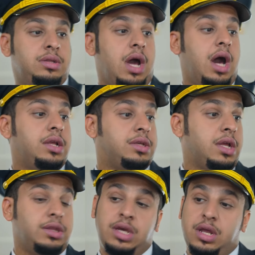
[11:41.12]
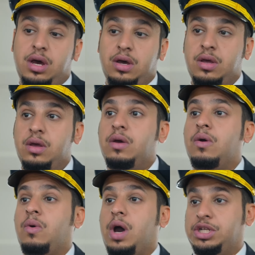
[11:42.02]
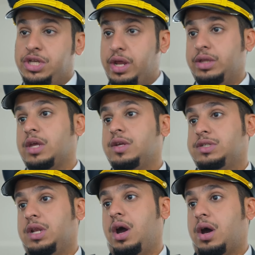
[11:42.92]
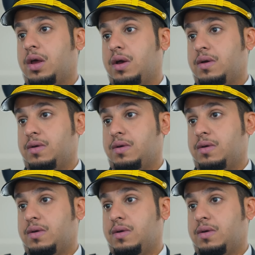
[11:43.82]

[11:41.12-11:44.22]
تعال كنت هنا وخل شيرين تجلس لحالها